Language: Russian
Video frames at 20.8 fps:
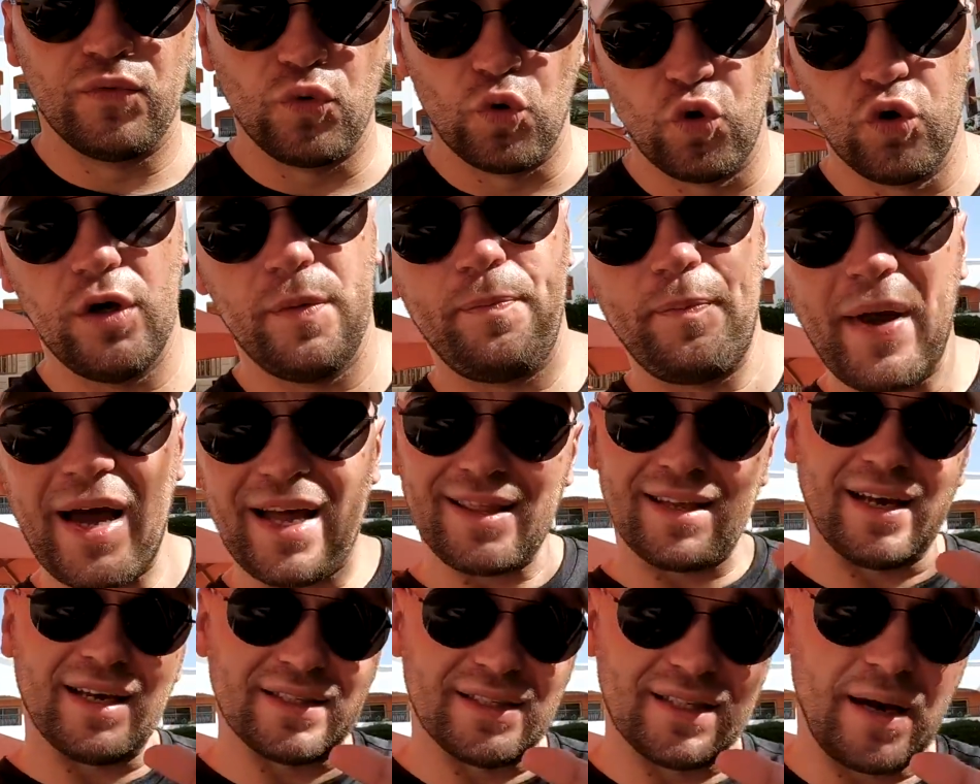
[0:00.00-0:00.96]
Ну и
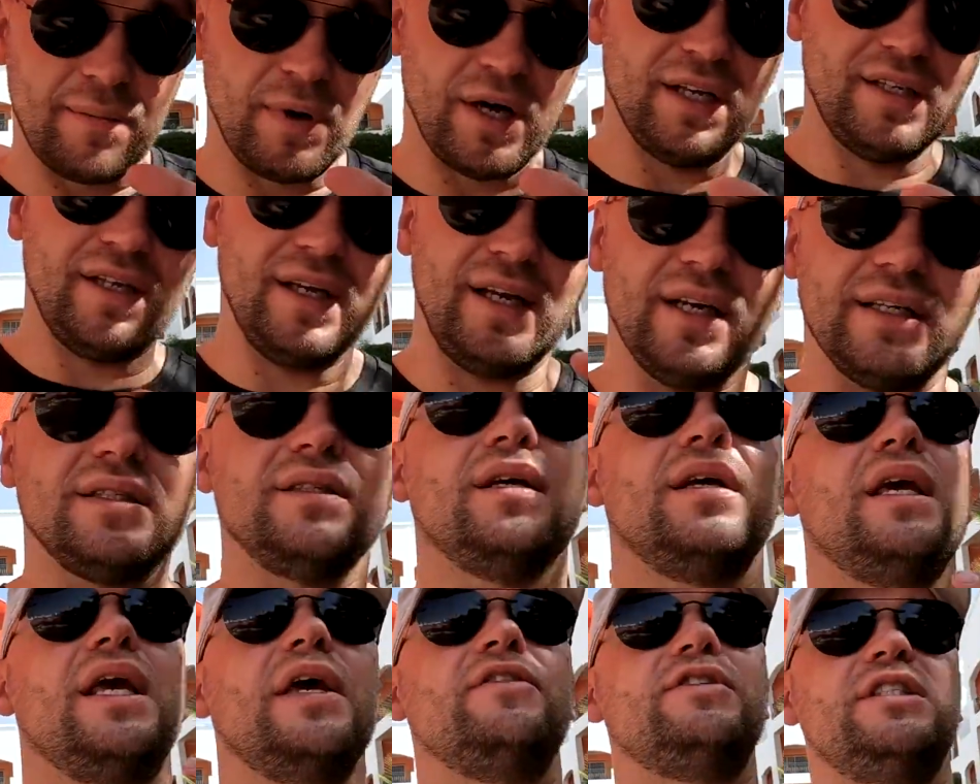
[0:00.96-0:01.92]
пятое, самое
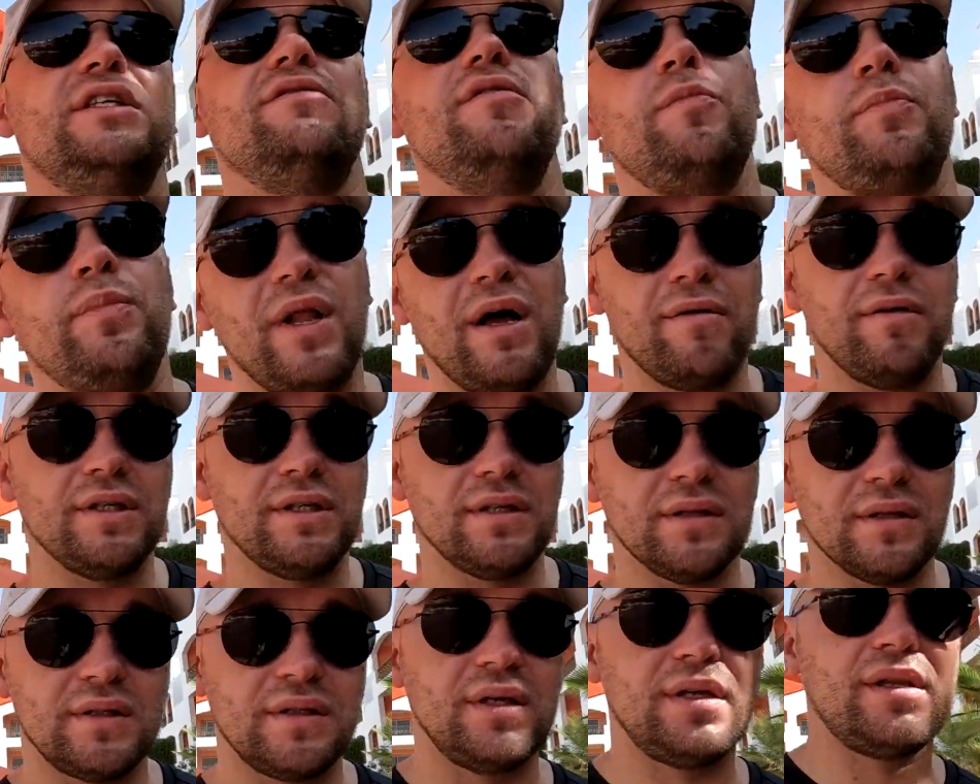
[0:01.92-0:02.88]
интересное, если вы
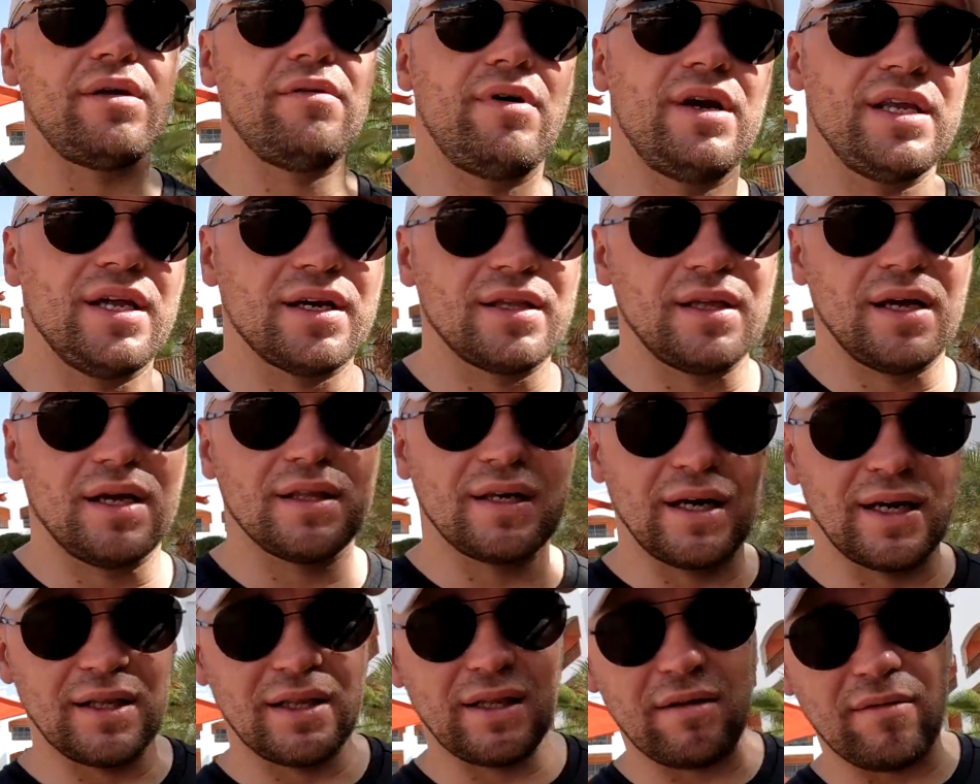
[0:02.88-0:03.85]
плаваете на соревнованиях на
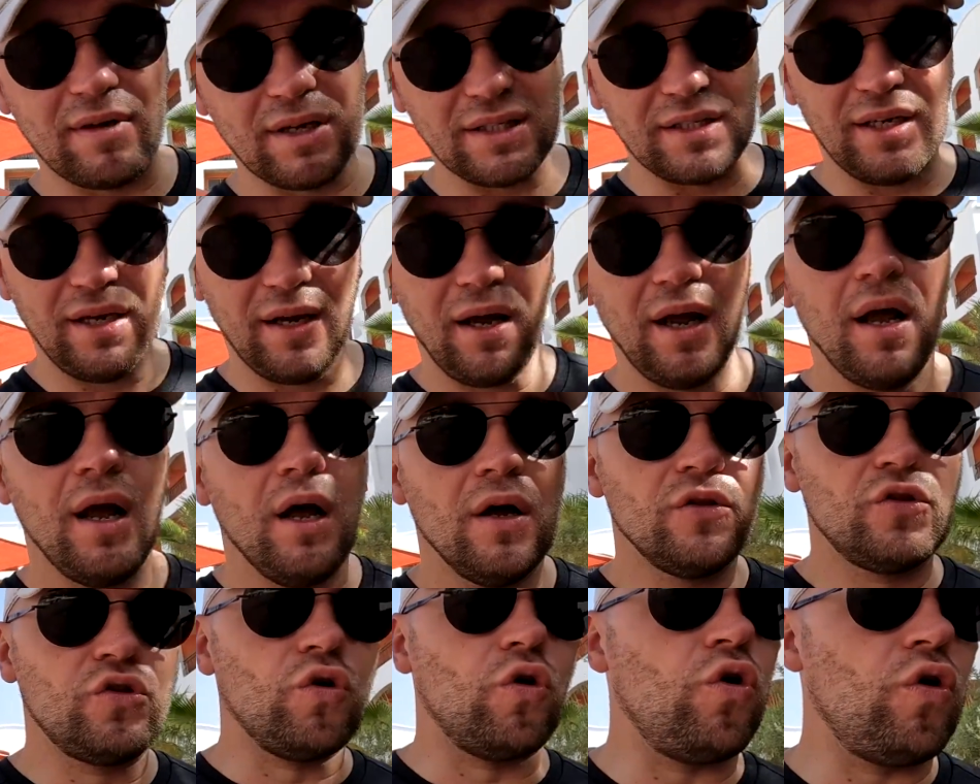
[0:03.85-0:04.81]
открытой воде,
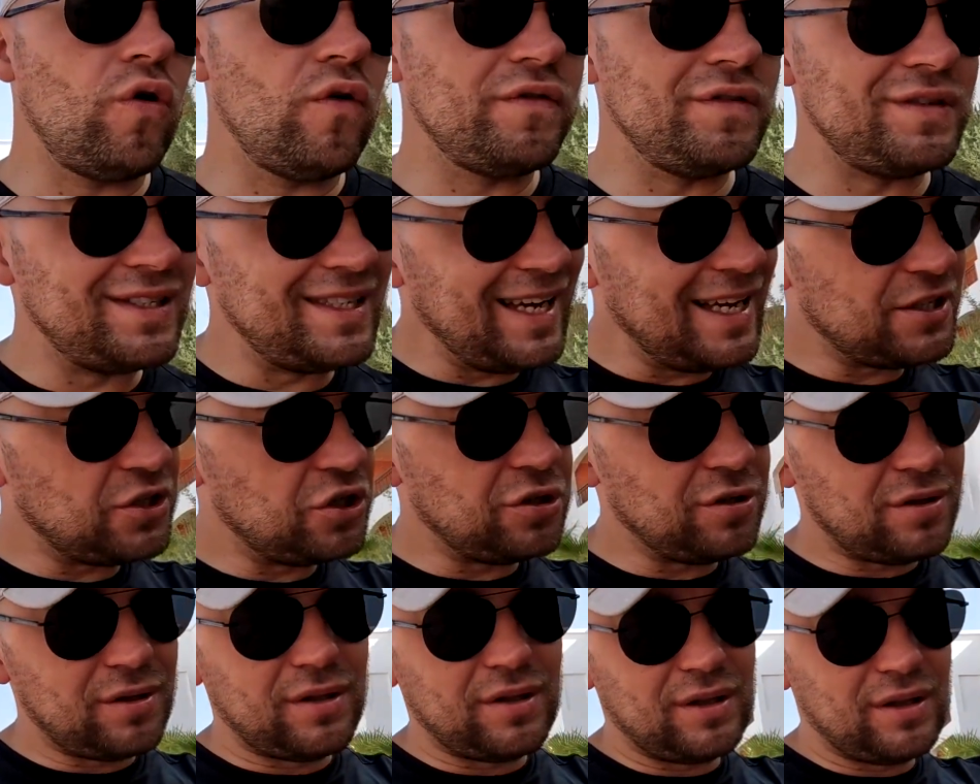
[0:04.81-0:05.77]
то все
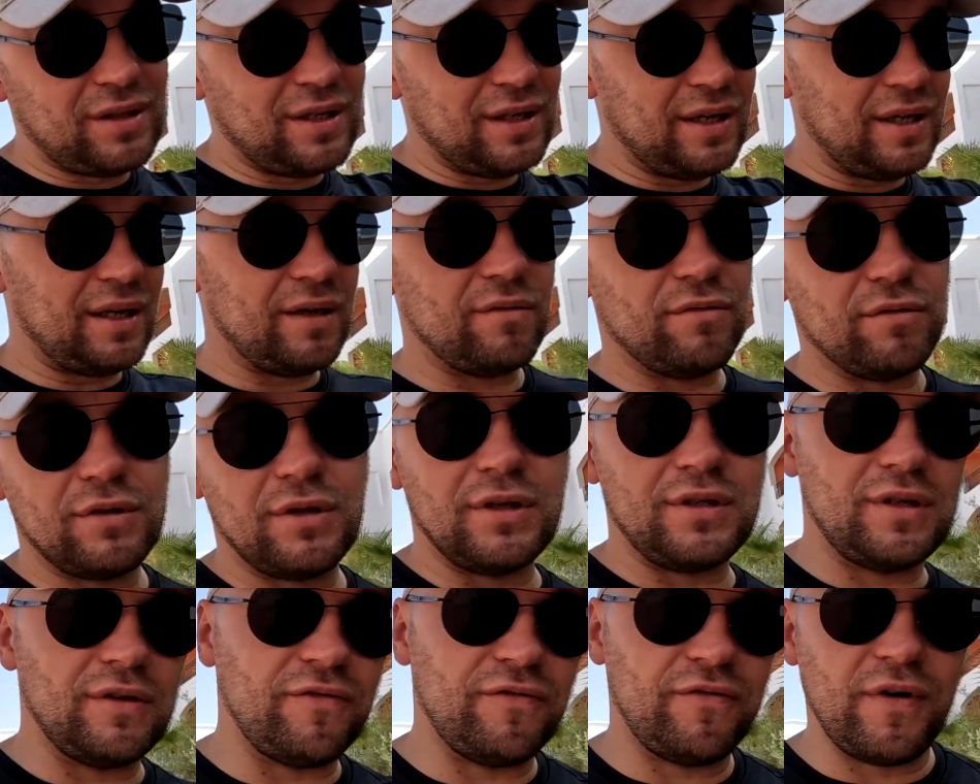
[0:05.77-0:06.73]
четыре вот
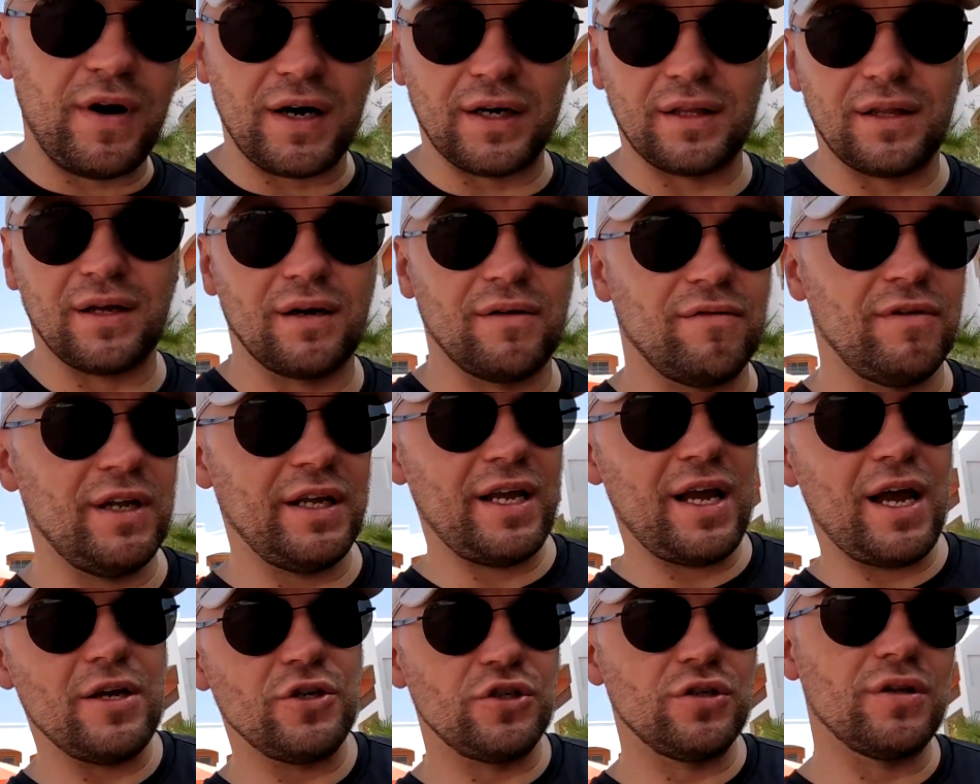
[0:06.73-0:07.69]
этих фактора,
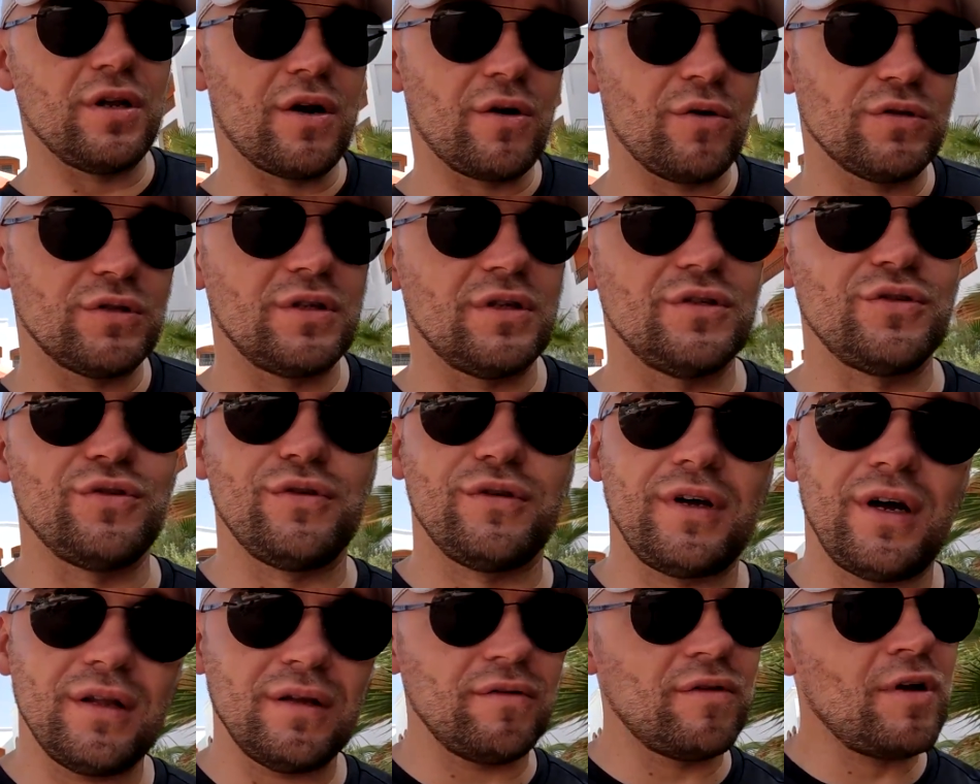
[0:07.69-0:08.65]
влияющих на рост
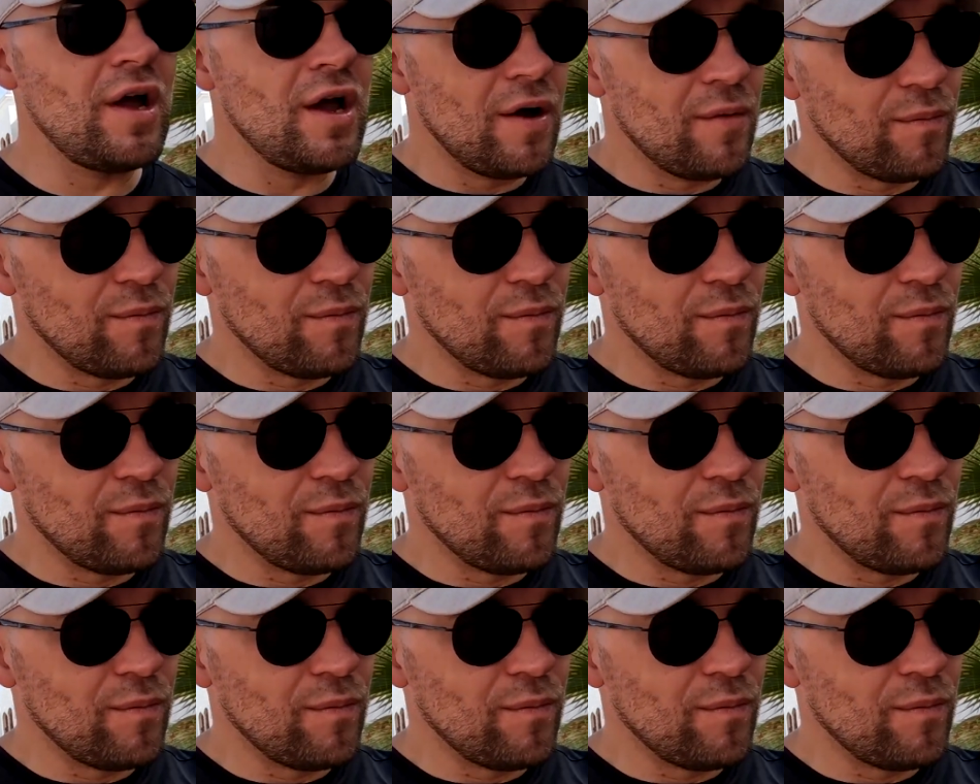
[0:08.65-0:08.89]
результатов,